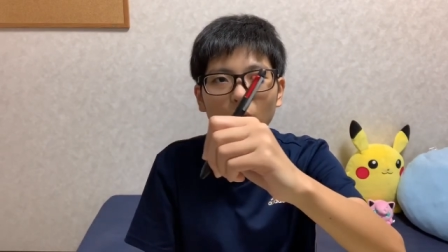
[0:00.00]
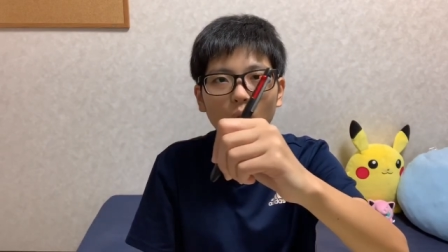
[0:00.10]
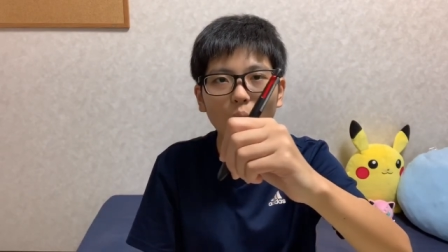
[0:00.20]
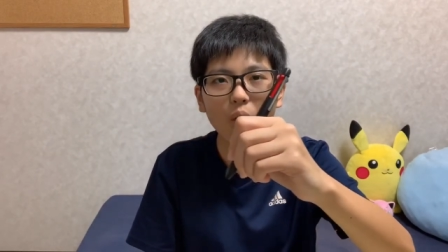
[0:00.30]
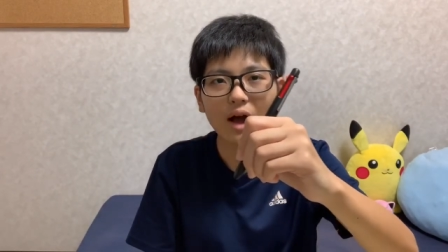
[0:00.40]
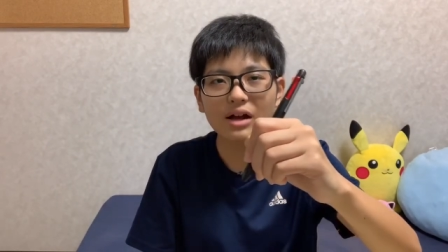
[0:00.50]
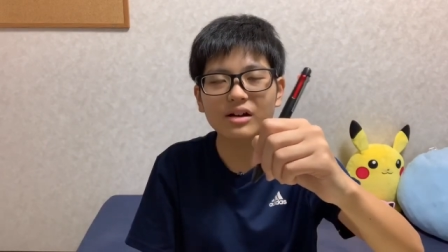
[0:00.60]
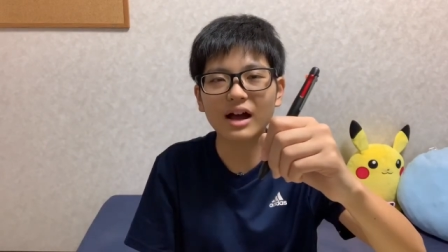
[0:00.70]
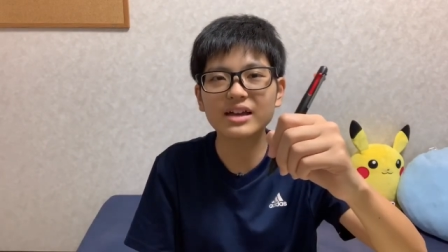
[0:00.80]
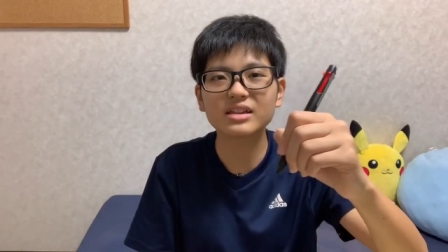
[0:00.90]
広角
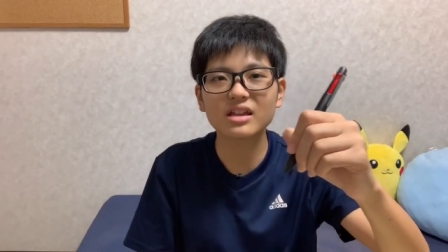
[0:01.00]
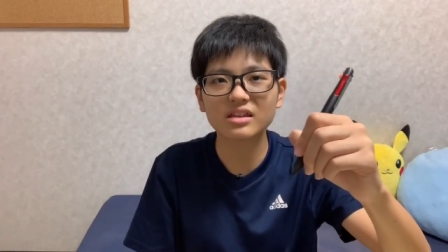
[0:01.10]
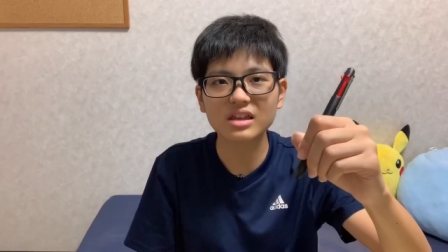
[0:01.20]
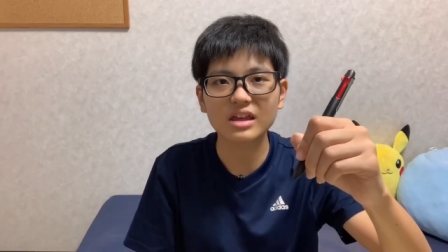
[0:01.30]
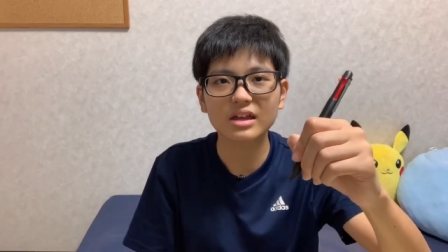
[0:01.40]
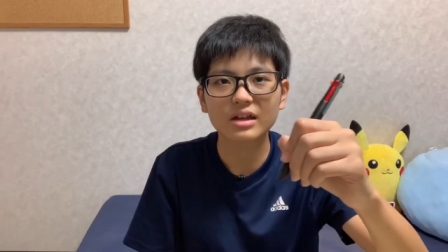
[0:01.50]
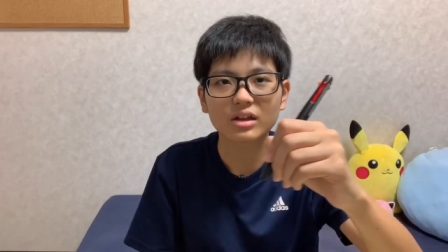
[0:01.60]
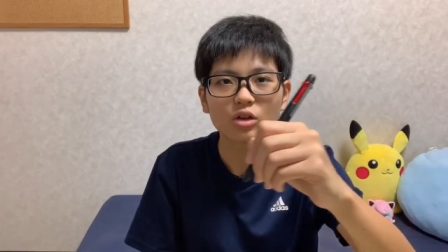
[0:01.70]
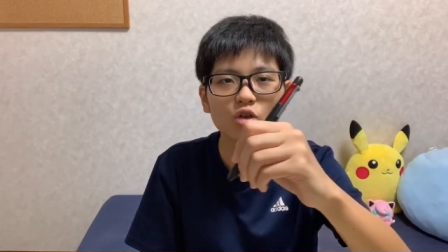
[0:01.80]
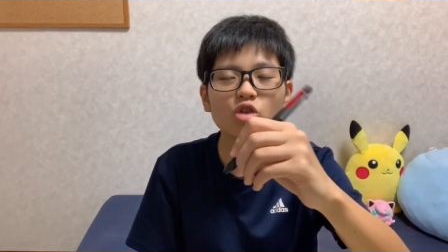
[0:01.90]
回転に、
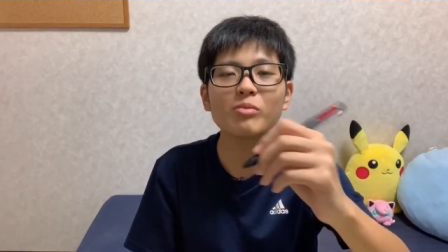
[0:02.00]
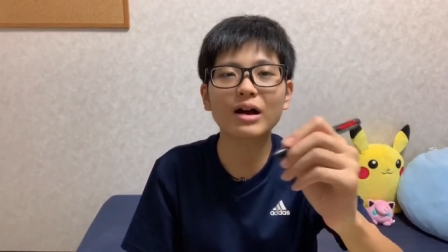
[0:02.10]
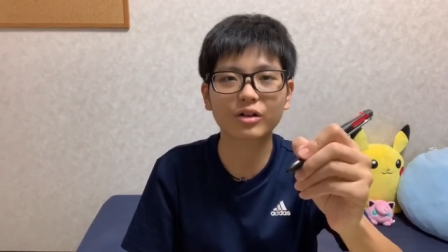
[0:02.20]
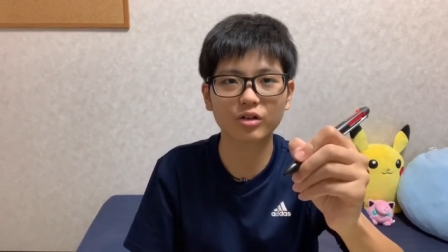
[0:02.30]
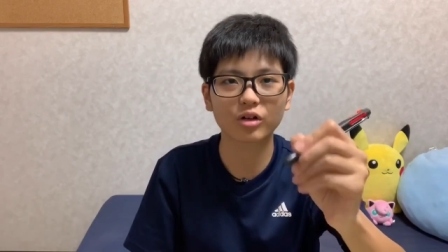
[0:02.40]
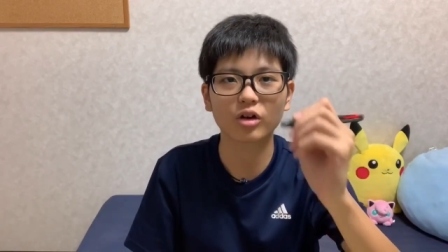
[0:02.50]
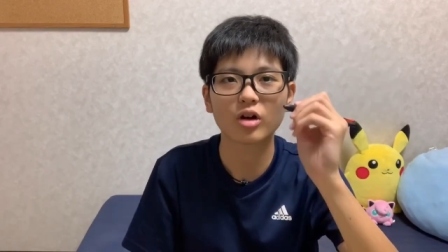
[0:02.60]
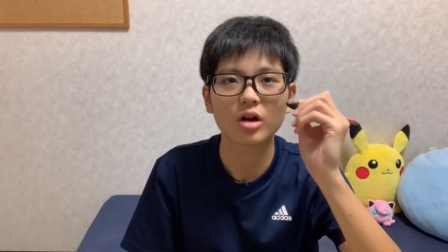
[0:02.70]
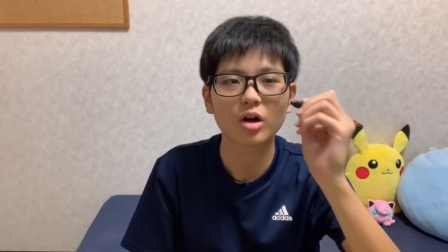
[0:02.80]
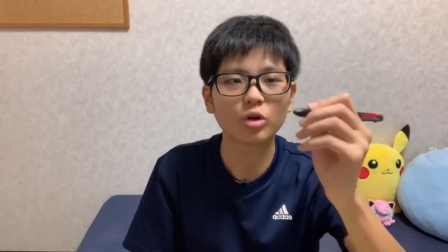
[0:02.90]
うまく、
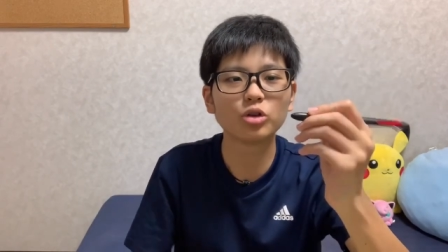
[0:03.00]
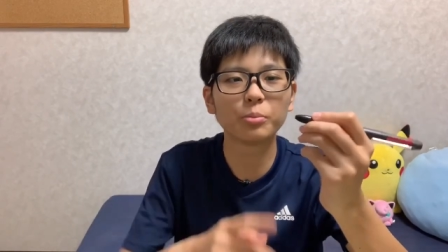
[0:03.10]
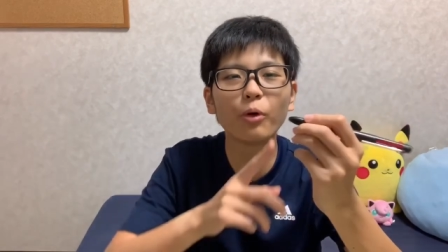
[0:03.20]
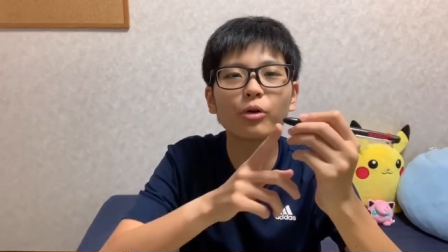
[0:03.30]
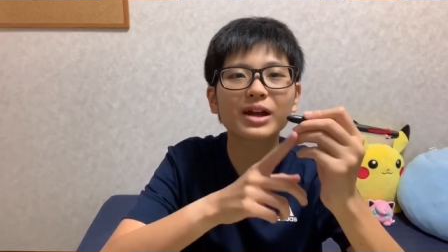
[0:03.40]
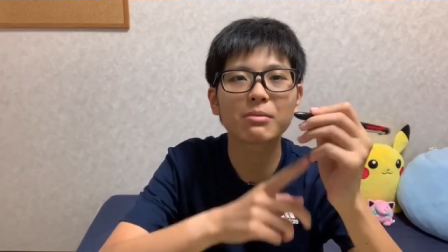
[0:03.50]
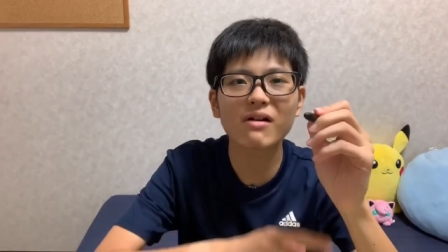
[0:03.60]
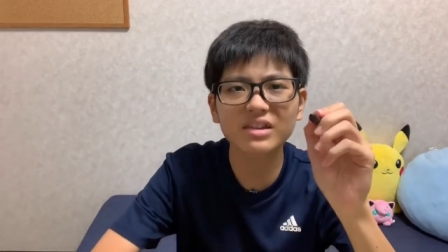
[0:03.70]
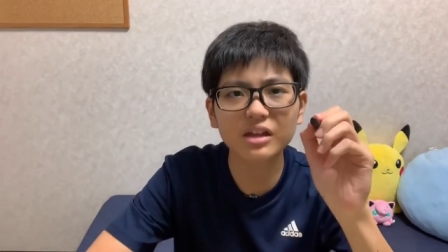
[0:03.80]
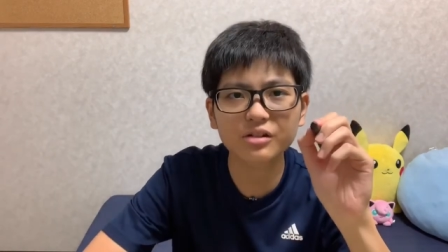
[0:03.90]
このボールが
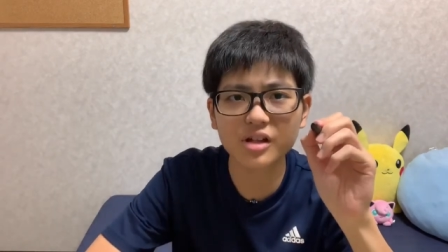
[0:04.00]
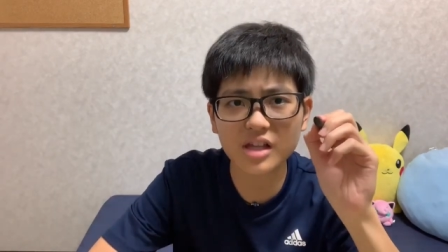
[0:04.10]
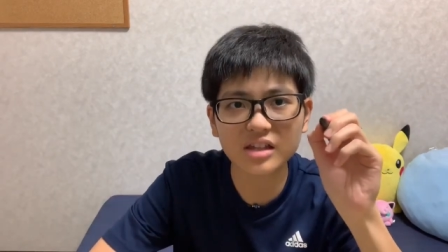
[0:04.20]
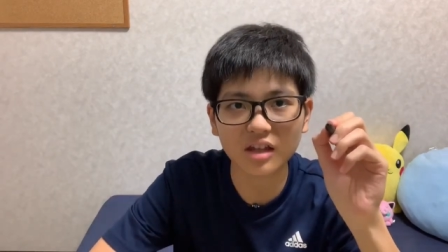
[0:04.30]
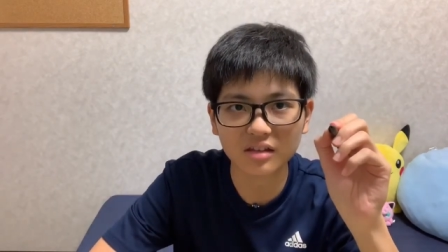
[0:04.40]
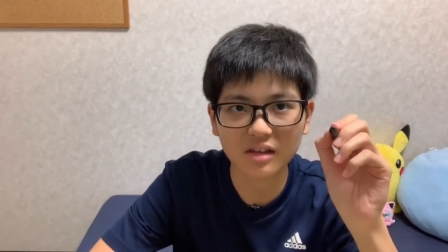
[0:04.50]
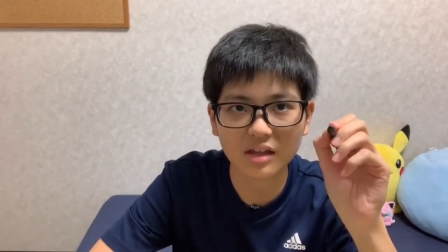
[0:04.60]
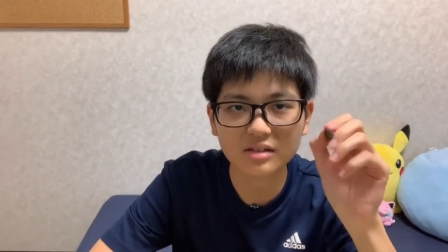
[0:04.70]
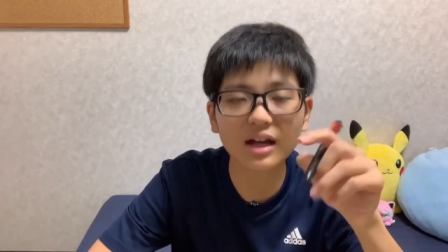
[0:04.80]
回ってくれないんだって。